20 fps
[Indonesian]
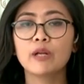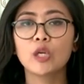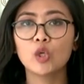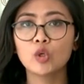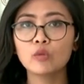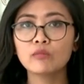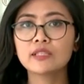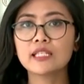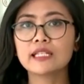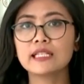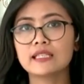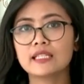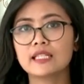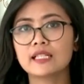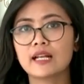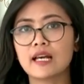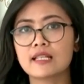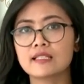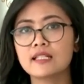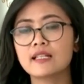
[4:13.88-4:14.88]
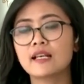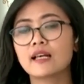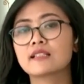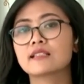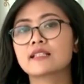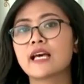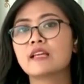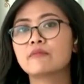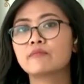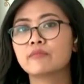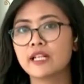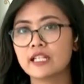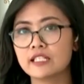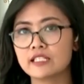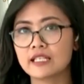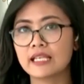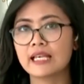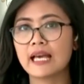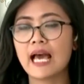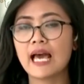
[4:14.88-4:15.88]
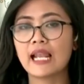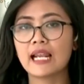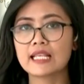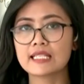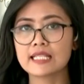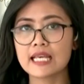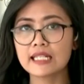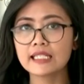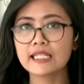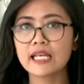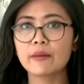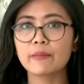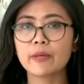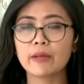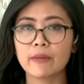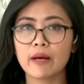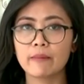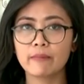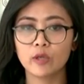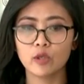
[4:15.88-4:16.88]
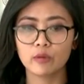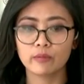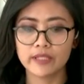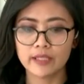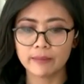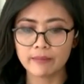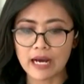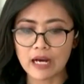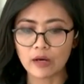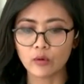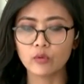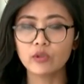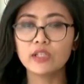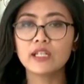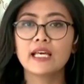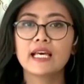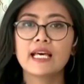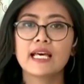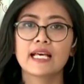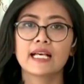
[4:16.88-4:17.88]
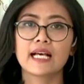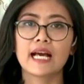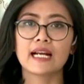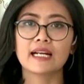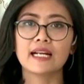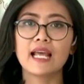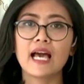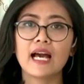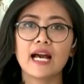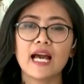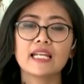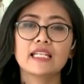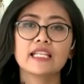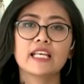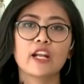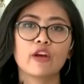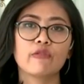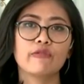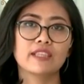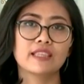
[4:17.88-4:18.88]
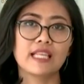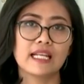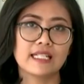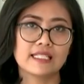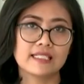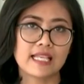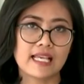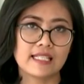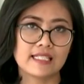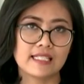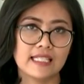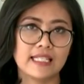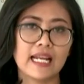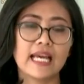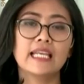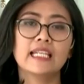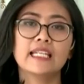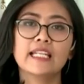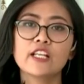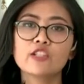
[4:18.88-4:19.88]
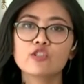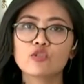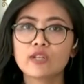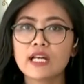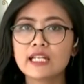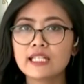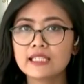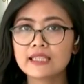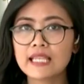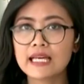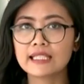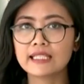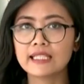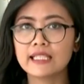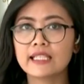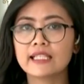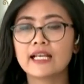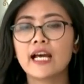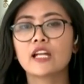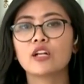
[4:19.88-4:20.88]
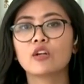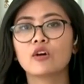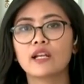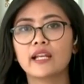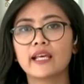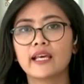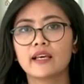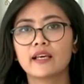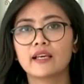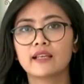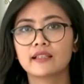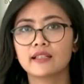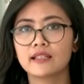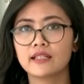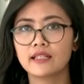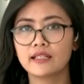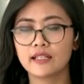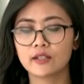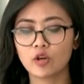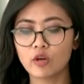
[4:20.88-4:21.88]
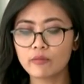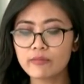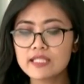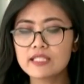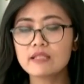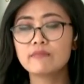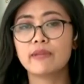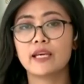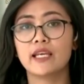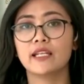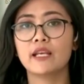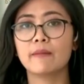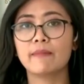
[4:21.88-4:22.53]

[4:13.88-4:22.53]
belum terintegrasi dengan skybridge. Alasannya memang belum dibangun karena akan direvitalisasi. Nah, ini yang juga ditagihkan oleh eh, Komisi B